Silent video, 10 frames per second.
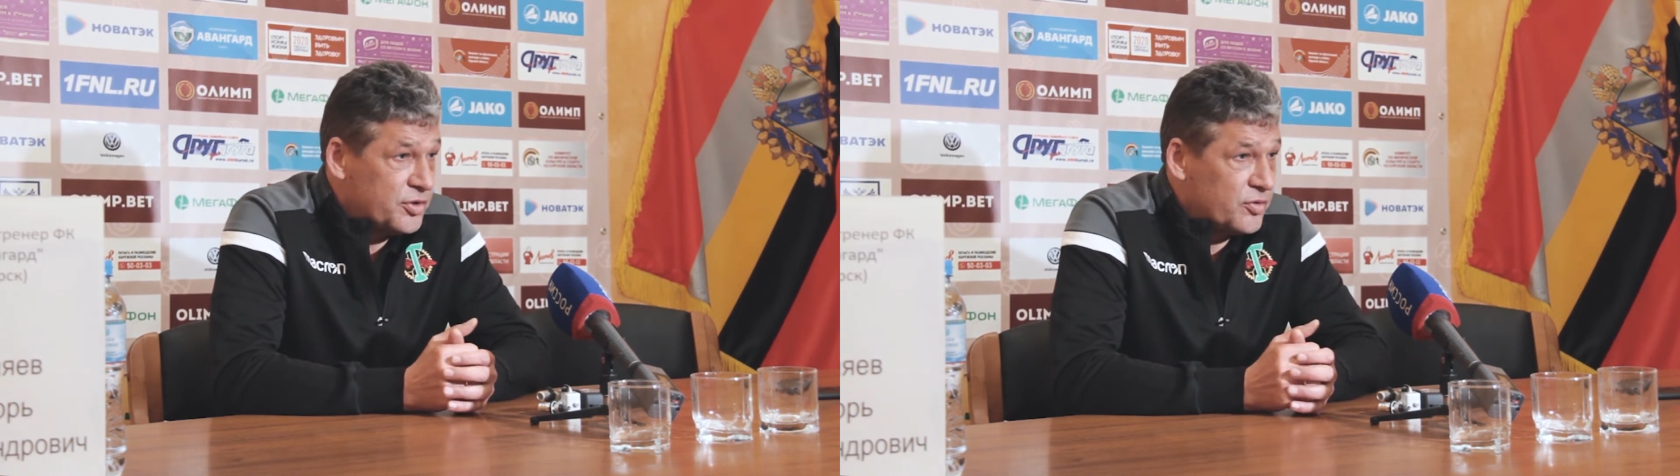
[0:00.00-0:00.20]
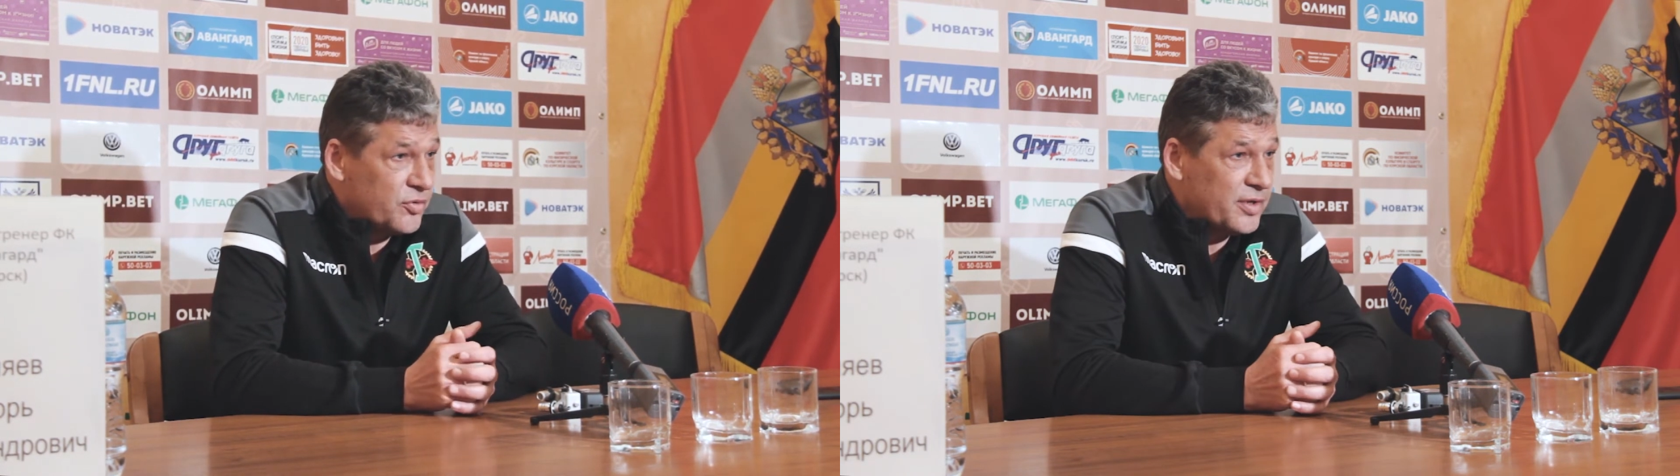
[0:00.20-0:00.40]

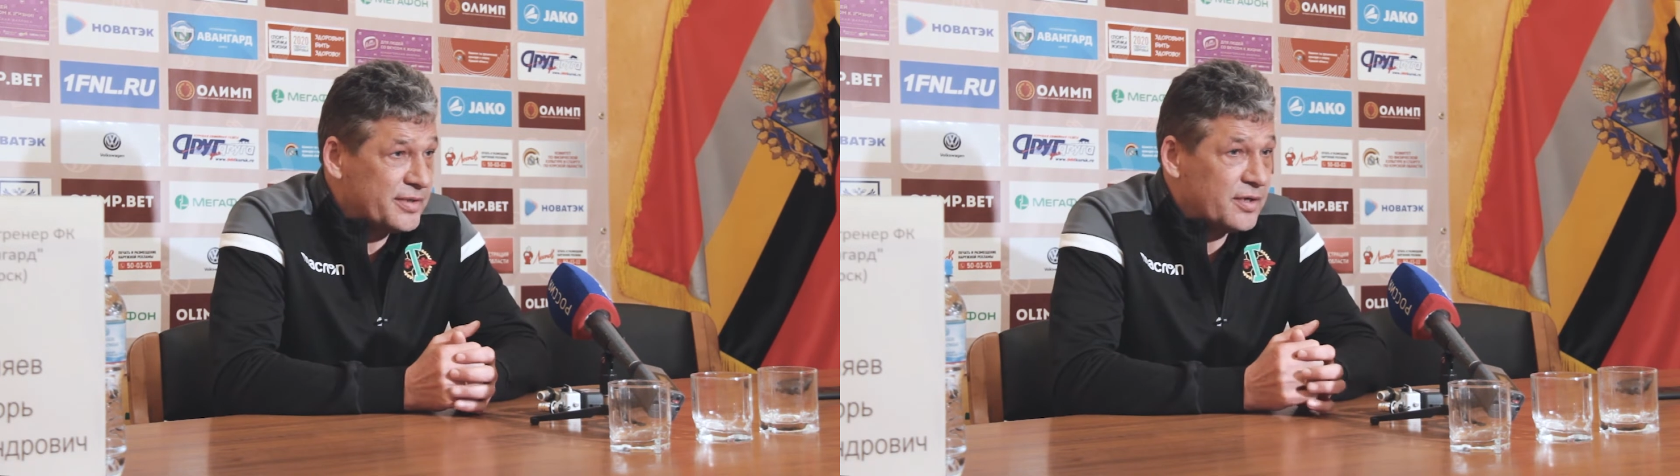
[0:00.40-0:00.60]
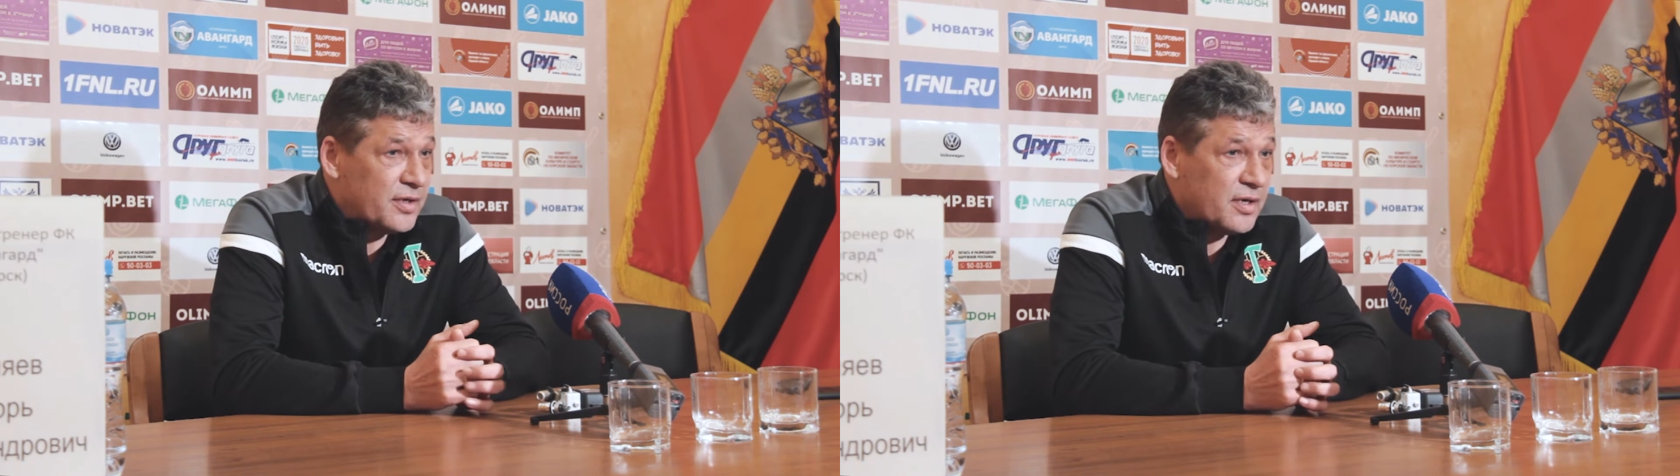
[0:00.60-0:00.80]

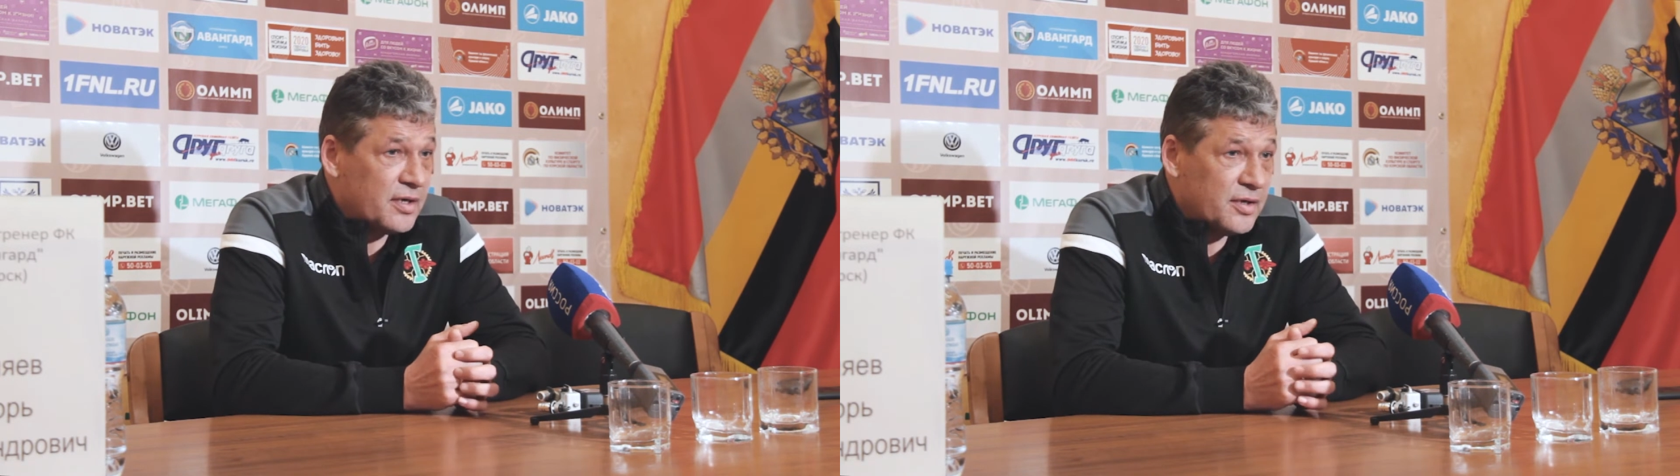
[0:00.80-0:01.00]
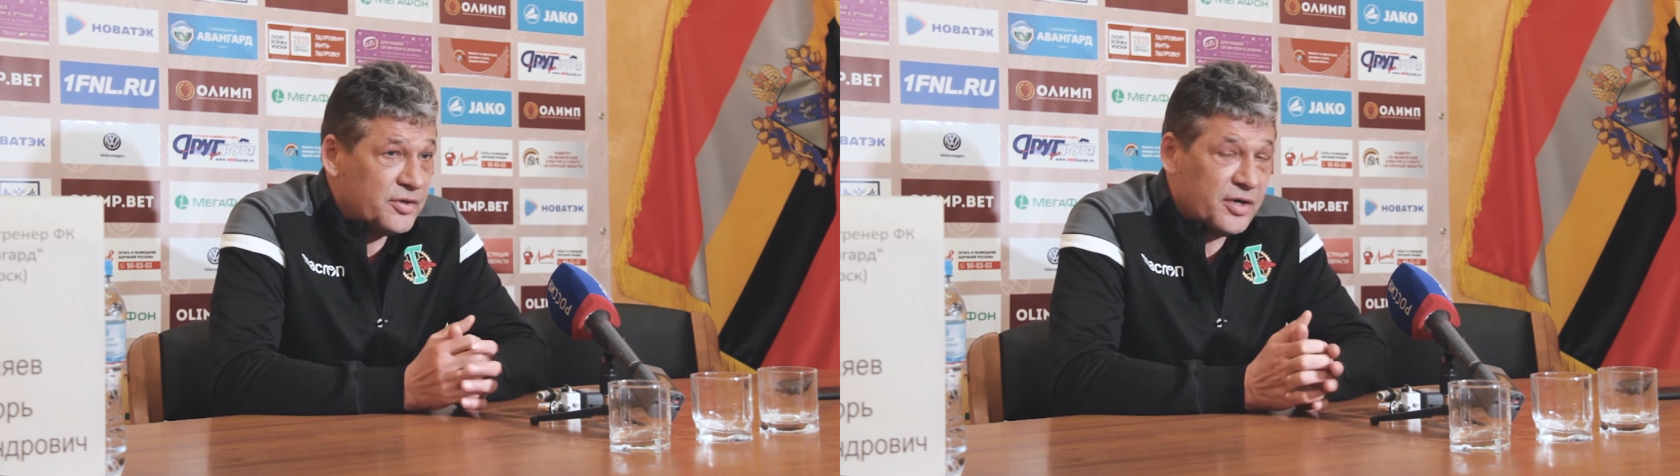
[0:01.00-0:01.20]
ситуации,
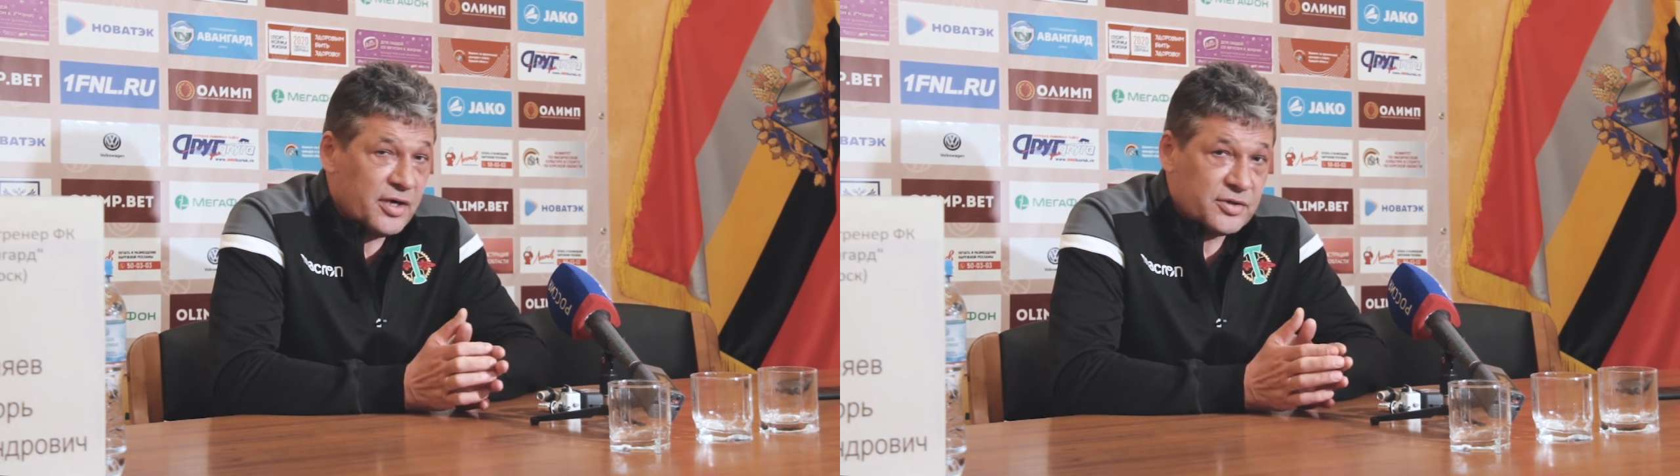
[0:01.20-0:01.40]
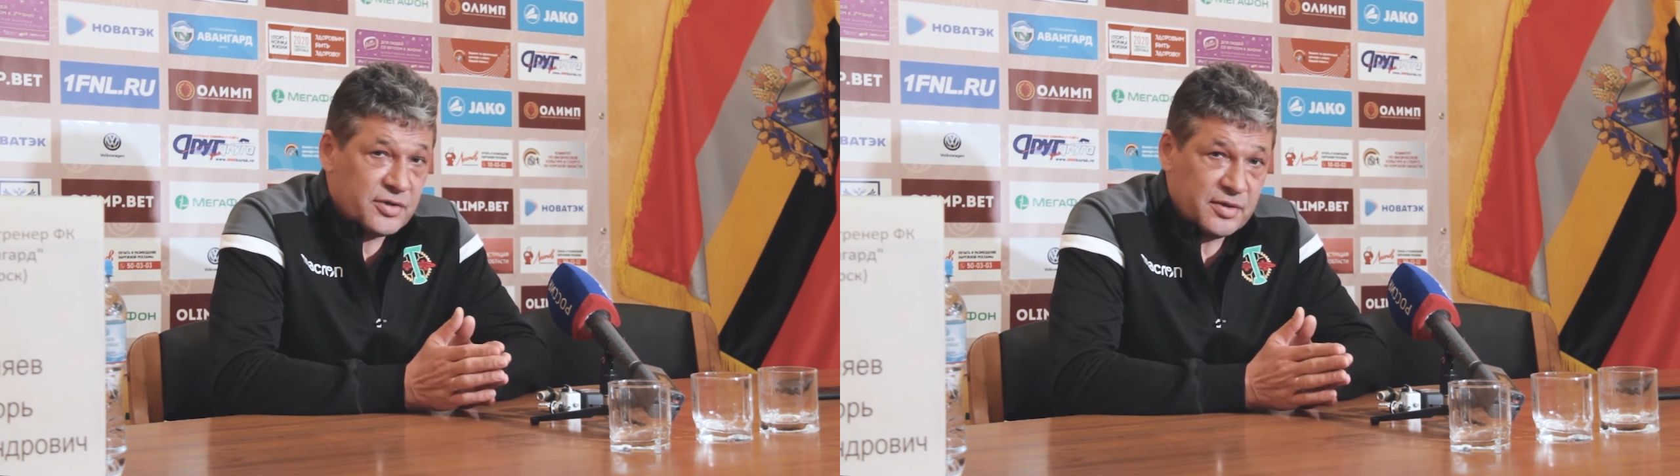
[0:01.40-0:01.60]
когда
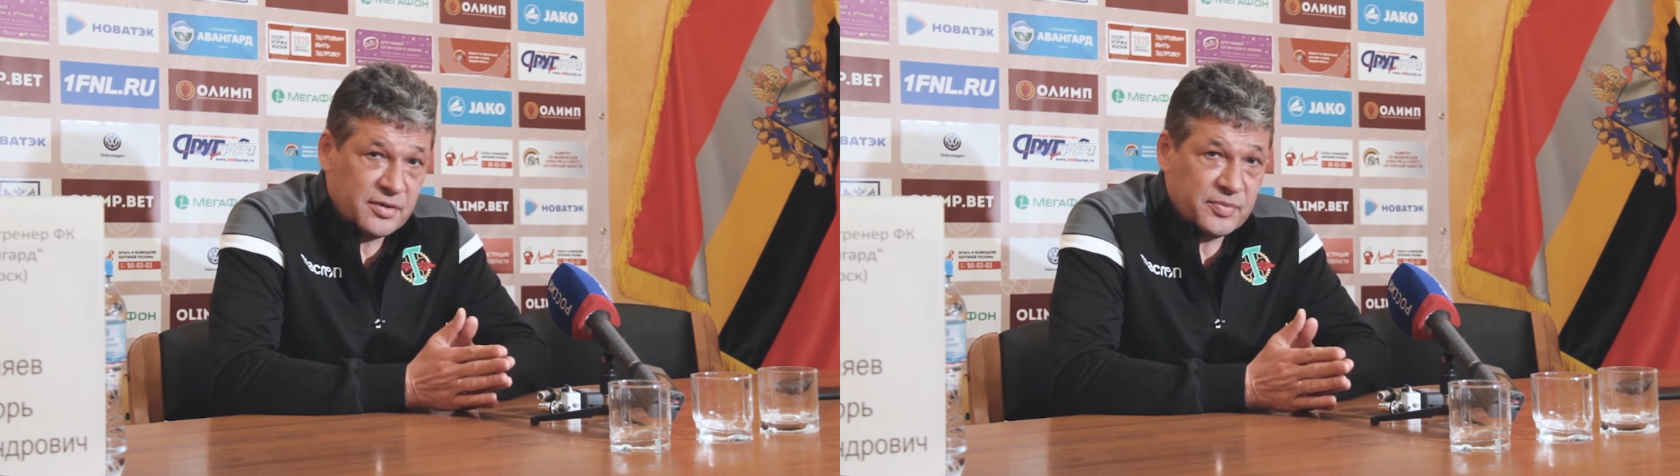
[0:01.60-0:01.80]
теряешь